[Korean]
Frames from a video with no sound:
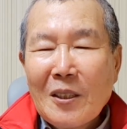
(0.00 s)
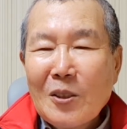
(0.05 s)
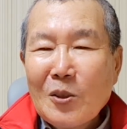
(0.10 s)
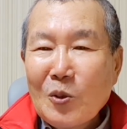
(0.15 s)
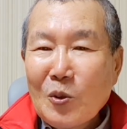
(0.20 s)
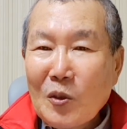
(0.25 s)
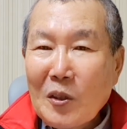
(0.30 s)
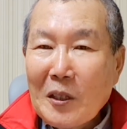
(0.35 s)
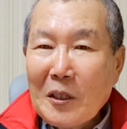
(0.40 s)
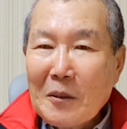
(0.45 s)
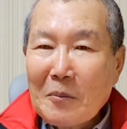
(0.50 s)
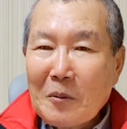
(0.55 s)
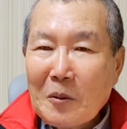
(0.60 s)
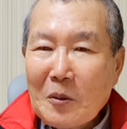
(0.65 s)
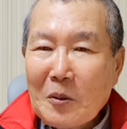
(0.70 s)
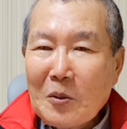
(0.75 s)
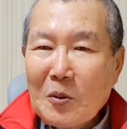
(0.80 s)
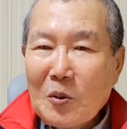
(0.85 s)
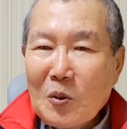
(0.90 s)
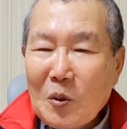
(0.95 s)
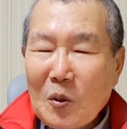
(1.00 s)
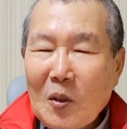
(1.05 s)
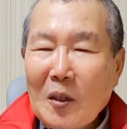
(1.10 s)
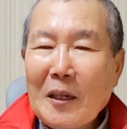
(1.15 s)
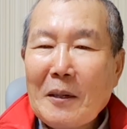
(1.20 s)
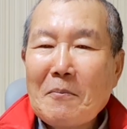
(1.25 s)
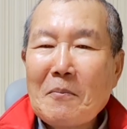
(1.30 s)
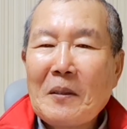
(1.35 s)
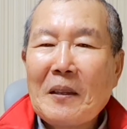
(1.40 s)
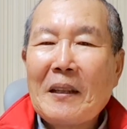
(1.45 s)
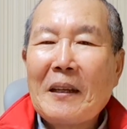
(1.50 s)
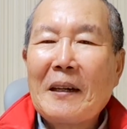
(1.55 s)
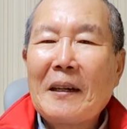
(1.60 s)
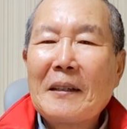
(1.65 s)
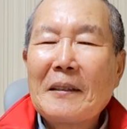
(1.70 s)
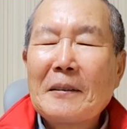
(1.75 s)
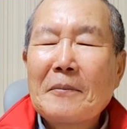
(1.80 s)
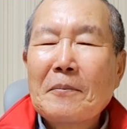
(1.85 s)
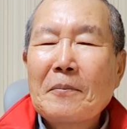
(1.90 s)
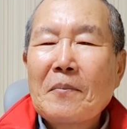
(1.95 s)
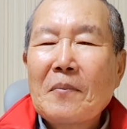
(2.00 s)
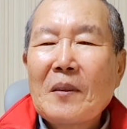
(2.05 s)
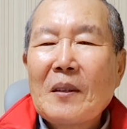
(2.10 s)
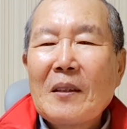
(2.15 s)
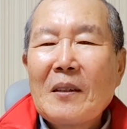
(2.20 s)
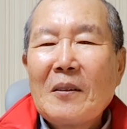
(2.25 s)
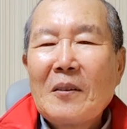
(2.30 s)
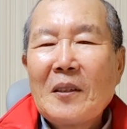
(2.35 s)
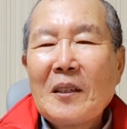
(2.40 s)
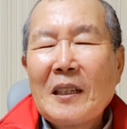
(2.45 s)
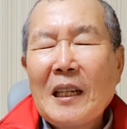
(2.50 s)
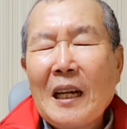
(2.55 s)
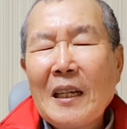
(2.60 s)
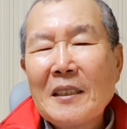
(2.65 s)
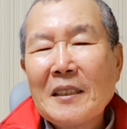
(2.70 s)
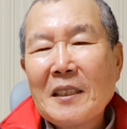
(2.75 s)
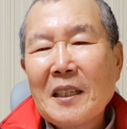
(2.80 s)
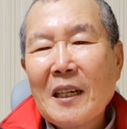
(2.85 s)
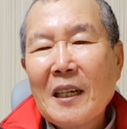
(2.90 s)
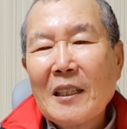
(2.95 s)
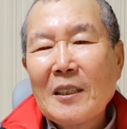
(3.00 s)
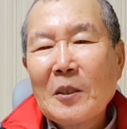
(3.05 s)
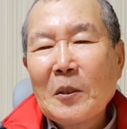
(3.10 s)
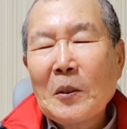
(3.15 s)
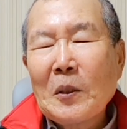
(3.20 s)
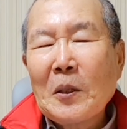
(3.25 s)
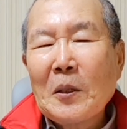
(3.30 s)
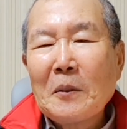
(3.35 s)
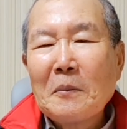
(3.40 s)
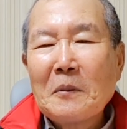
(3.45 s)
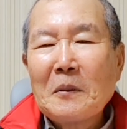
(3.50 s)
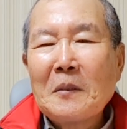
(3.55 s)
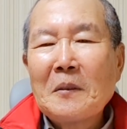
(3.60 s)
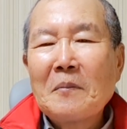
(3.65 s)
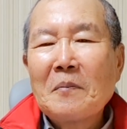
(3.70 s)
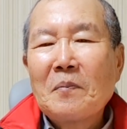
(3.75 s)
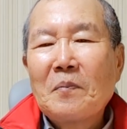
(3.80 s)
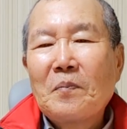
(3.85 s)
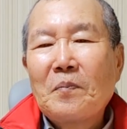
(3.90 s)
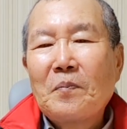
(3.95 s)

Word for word: 주의 이름으로 축원합니다. 우리 날기새 가족 여러분